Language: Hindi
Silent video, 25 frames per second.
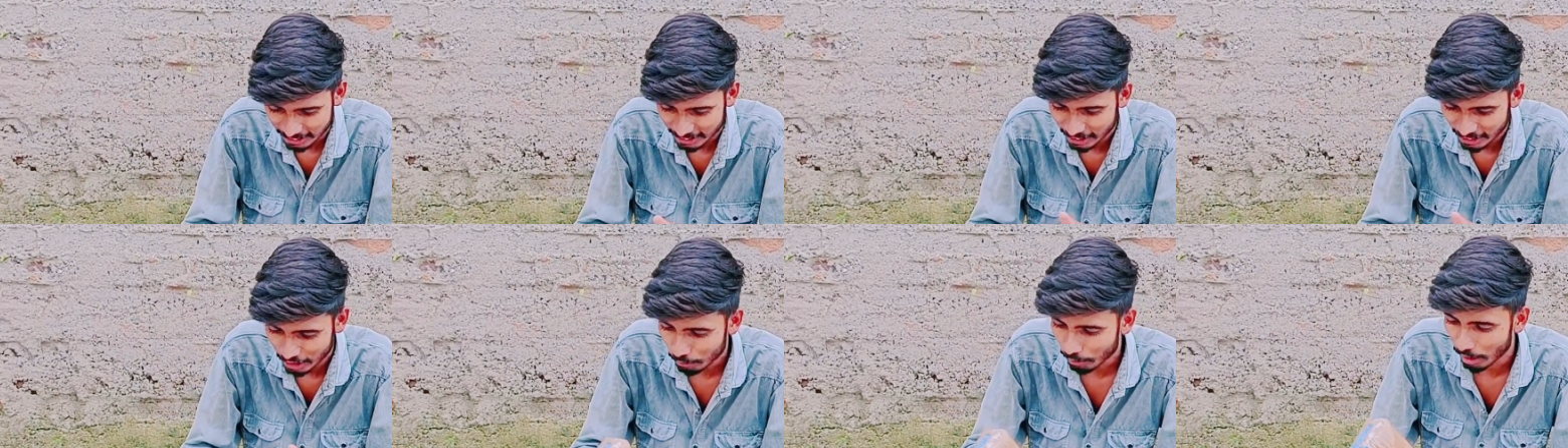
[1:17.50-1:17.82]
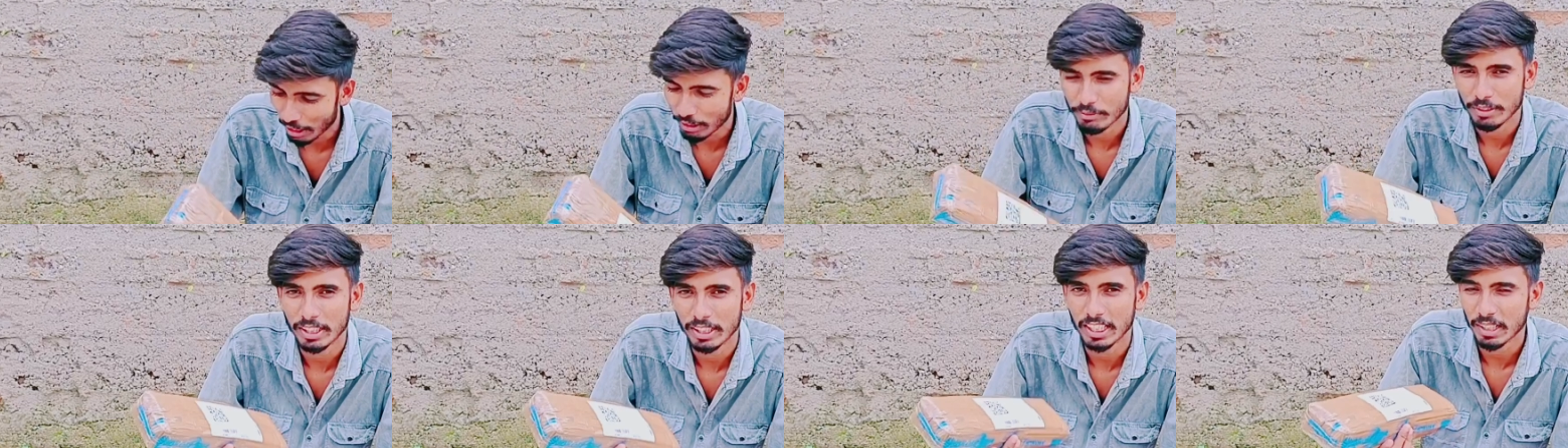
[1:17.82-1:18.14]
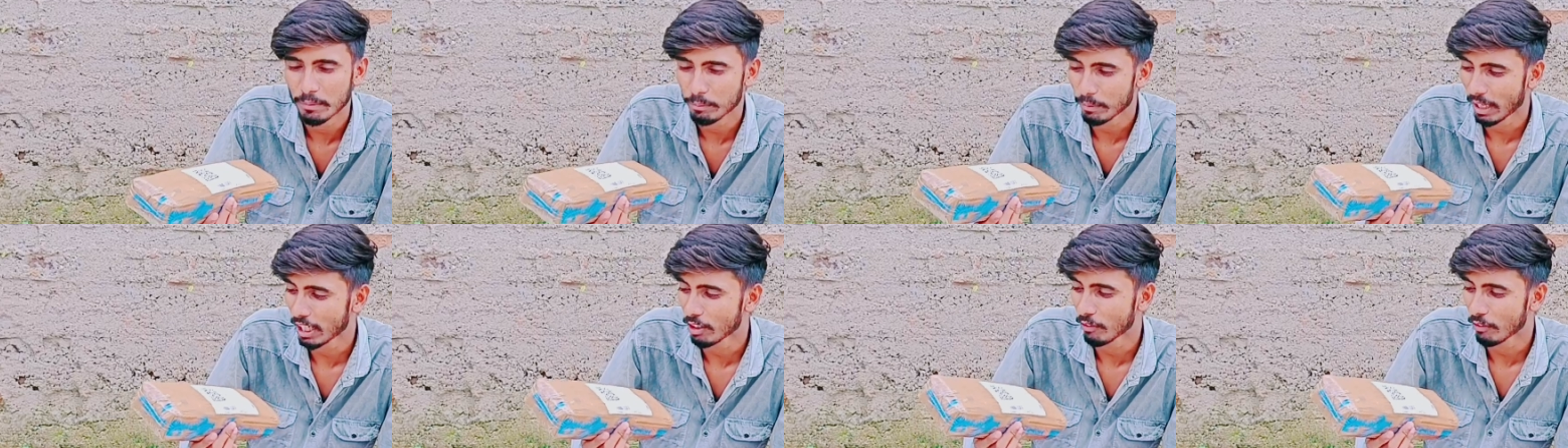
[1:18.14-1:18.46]
ये भाई
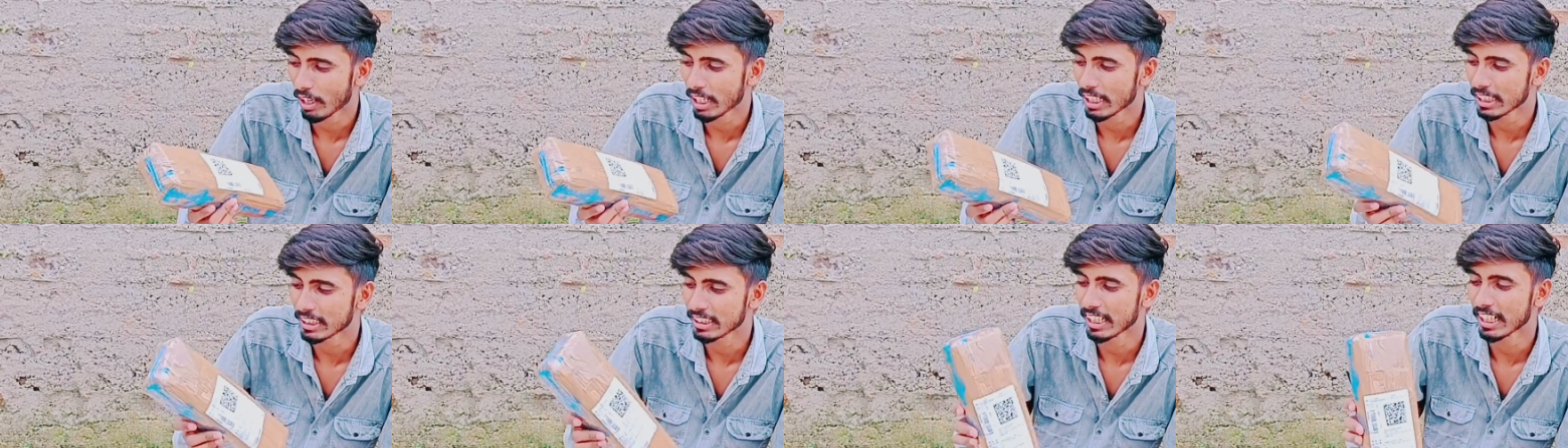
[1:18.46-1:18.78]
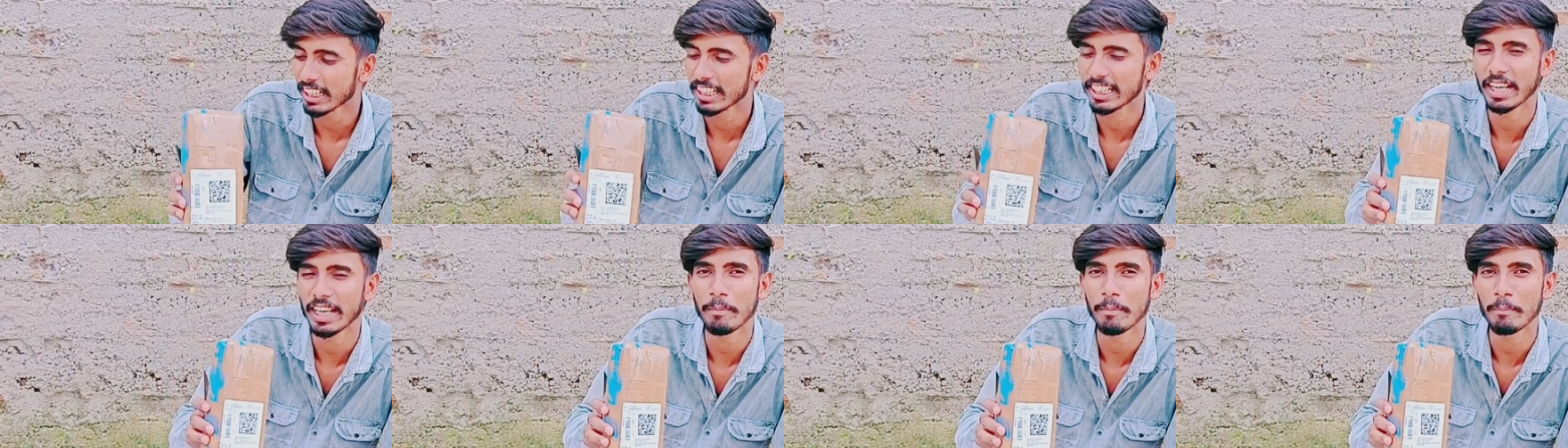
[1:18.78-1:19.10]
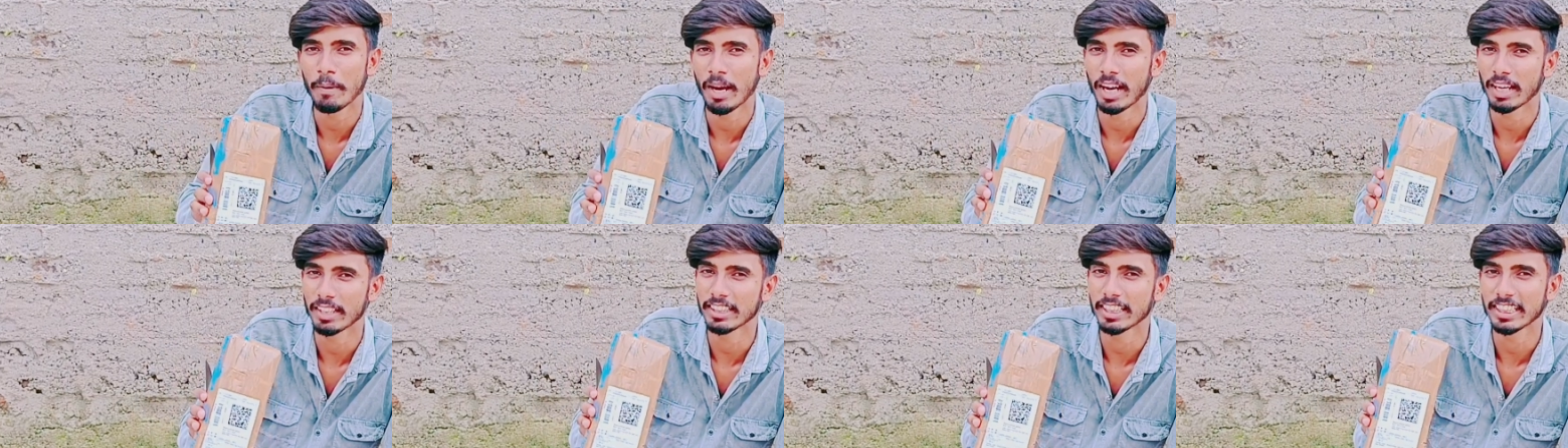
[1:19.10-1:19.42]
फ्लिपकार्ट वाले इतने टेप
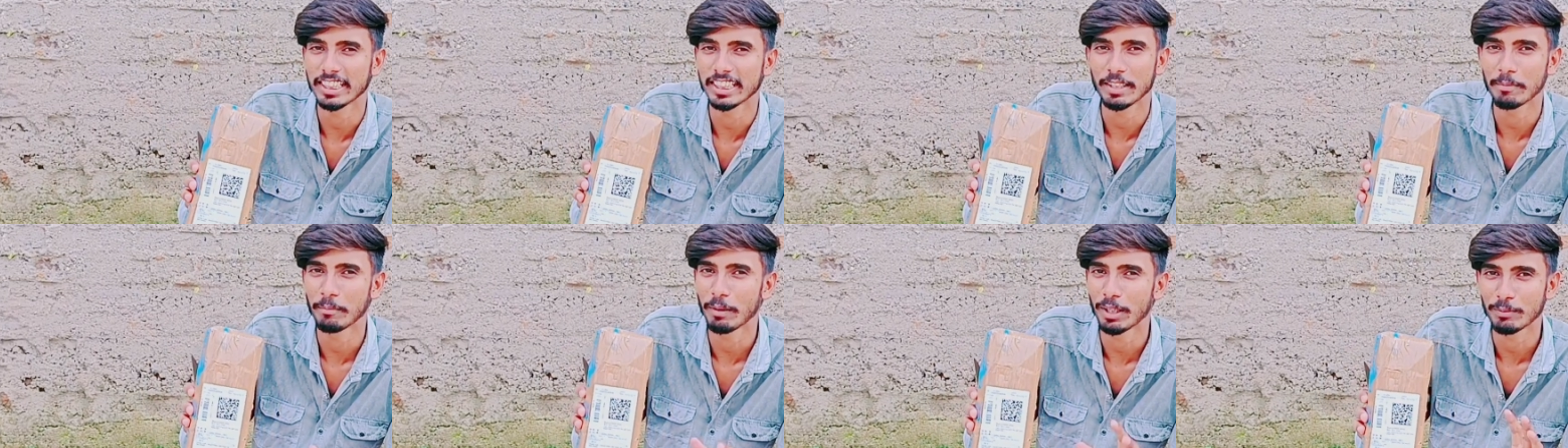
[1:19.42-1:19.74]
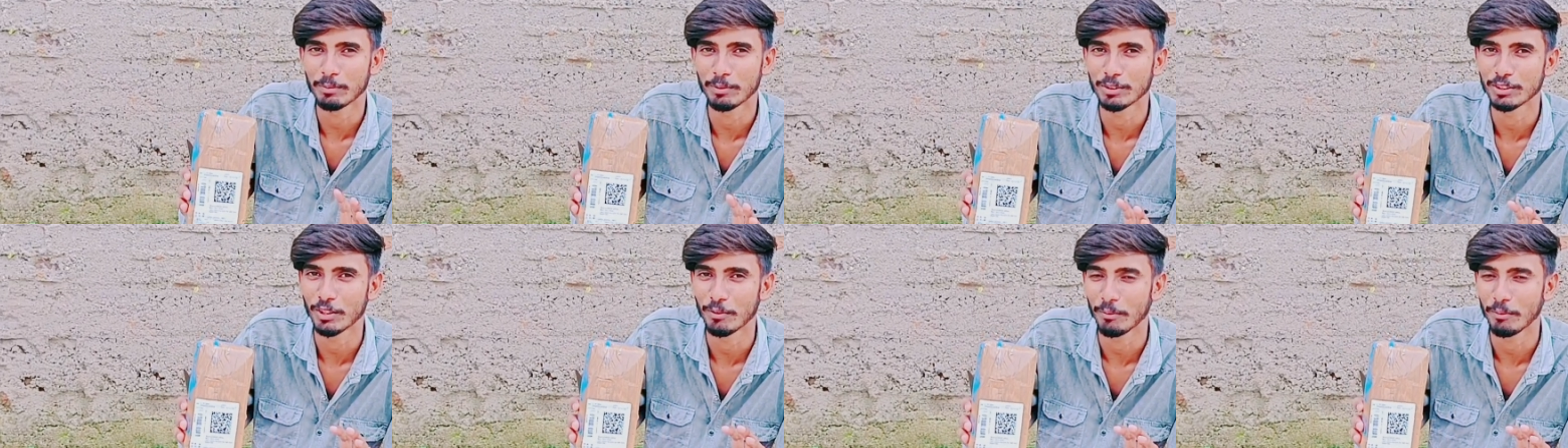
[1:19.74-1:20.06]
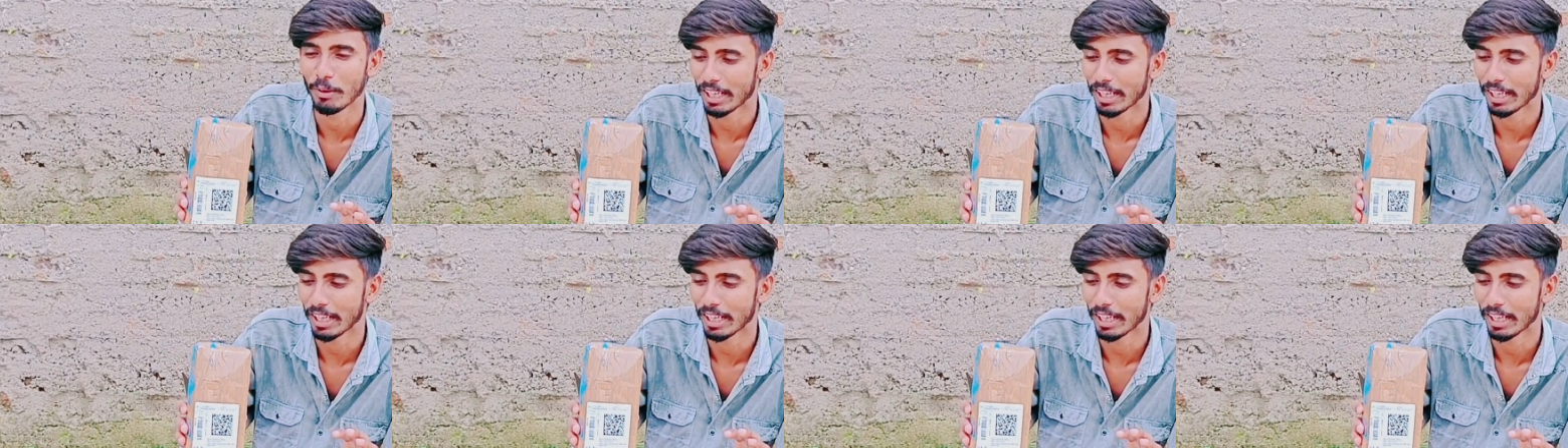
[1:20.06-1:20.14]
मारते हैं कि मत पूछो